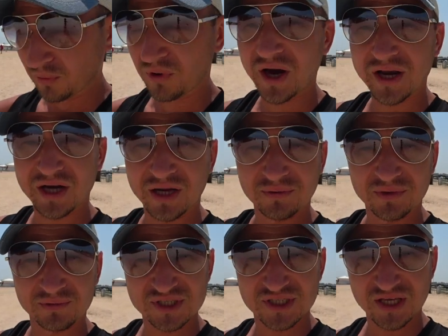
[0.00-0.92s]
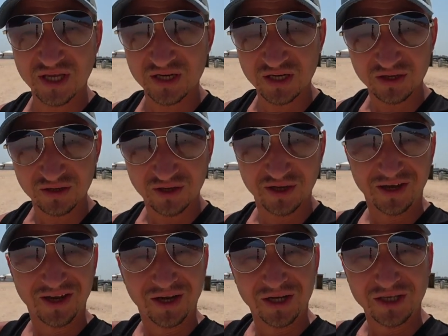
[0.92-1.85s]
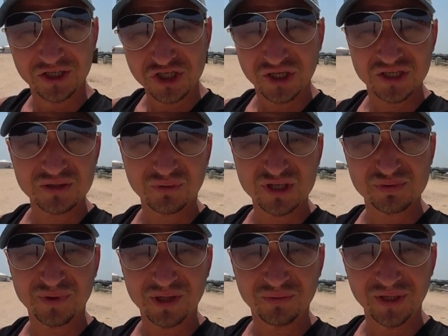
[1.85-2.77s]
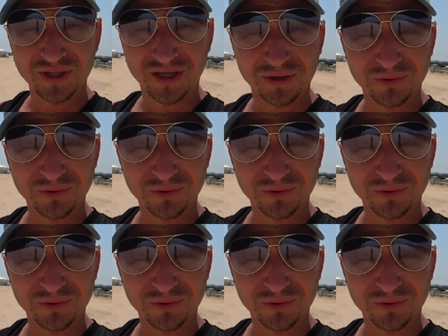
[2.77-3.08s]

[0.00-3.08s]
в Харькове сели, и через два с половиной